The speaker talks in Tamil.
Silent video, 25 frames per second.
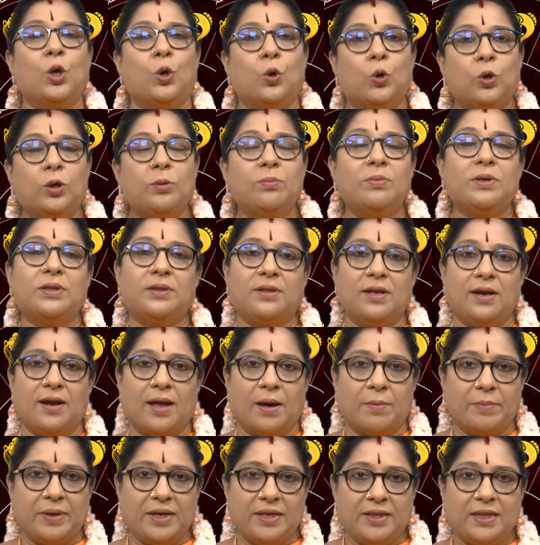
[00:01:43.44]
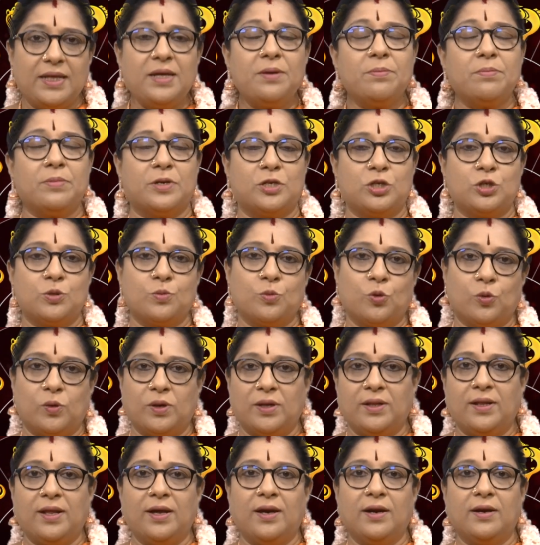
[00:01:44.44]
குடும்பத்தில் அமைதி மற்றும்
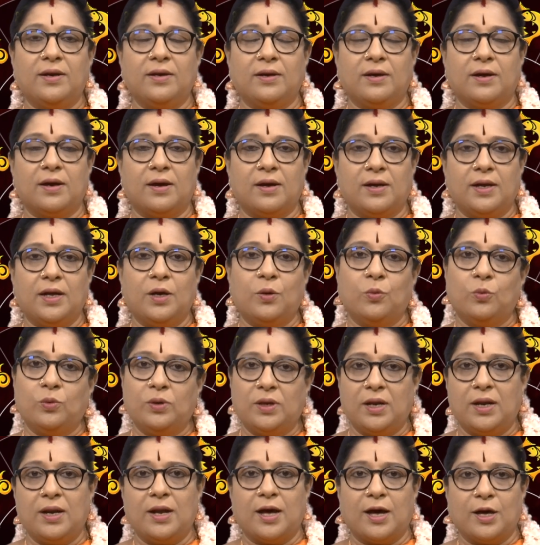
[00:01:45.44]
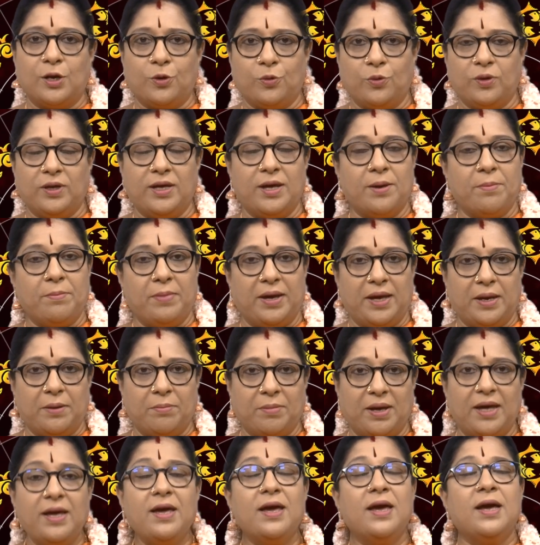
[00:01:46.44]
குழந்தைகளுக்கான உடல் ஆரோக்கிய
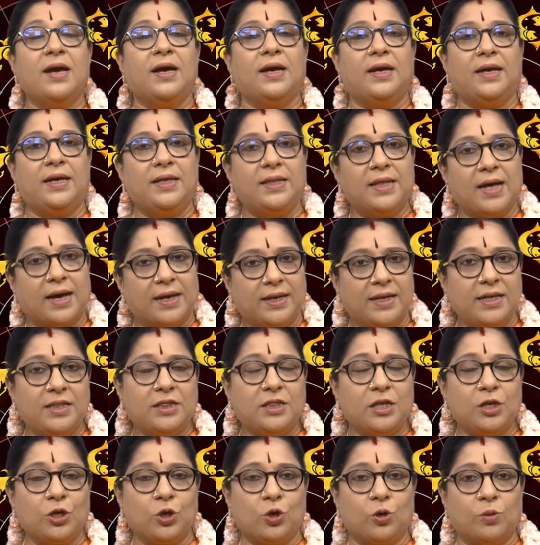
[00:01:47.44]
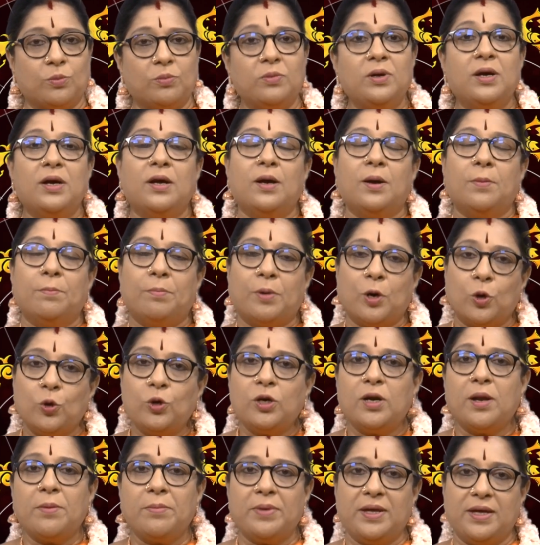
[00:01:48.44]
மேன்மை இது அனைத்திற்கும்
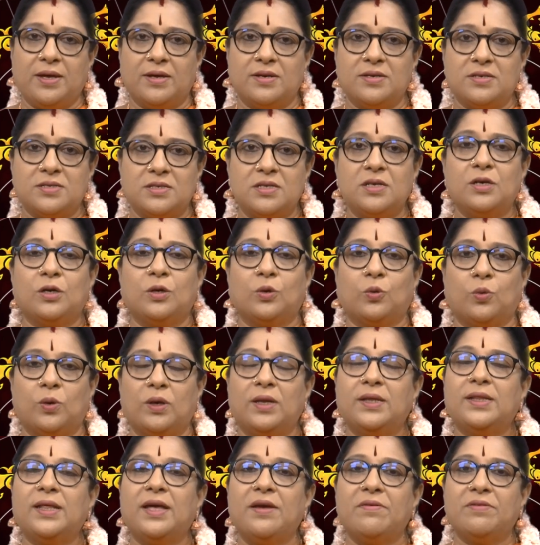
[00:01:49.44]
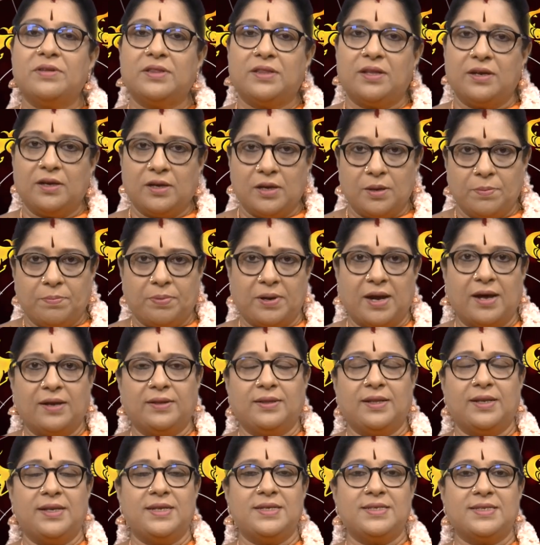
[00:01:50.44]
பௌர்ணமி அன்று குலதெய்வத்திற்கு
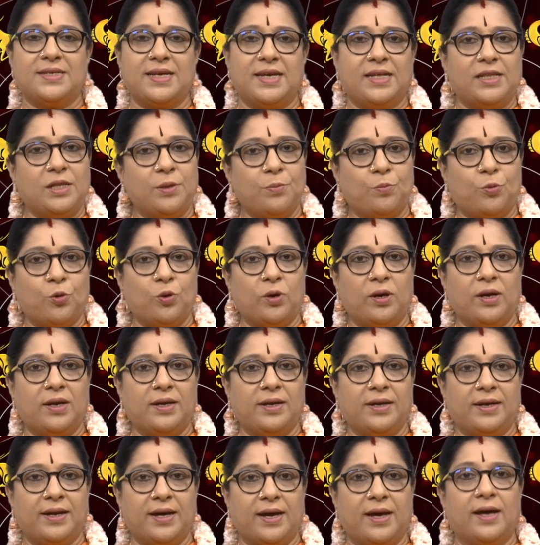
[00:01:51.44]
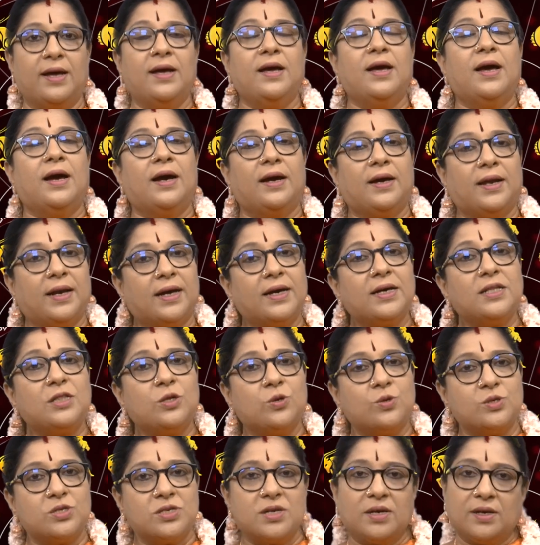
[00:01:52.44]
பிரார்த்தனை செய்து பொங்கலிட கிரக
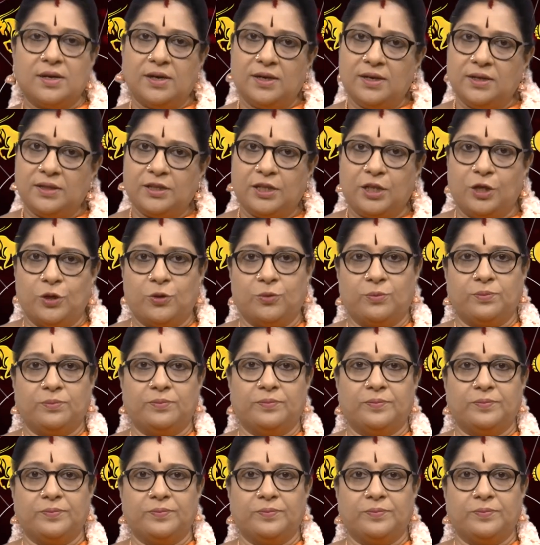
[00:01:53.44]
தோஷங்கள் தீரும்